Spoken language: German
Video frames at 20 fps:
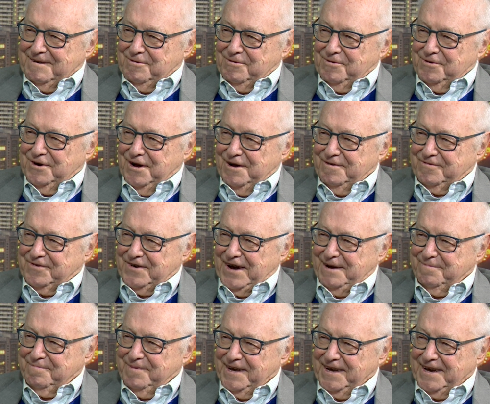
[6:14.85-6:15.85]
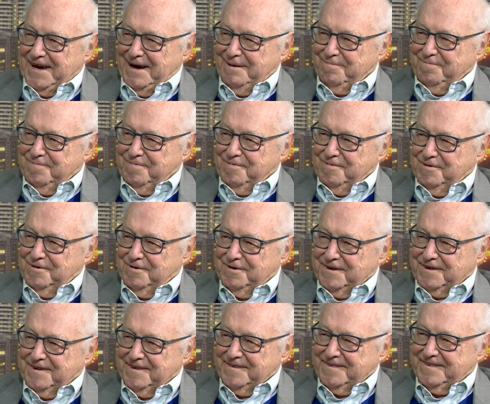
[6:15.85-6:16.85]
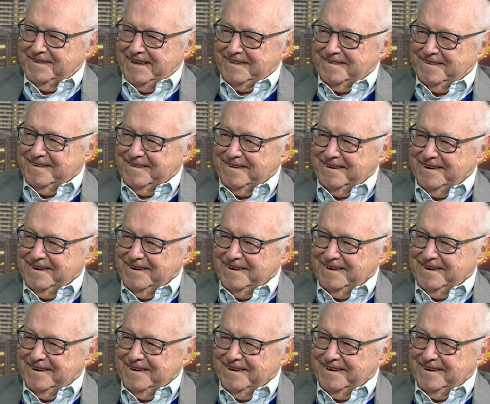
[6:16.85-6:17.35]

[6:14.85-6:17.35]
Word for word: Rudolf Scharping ab und setzte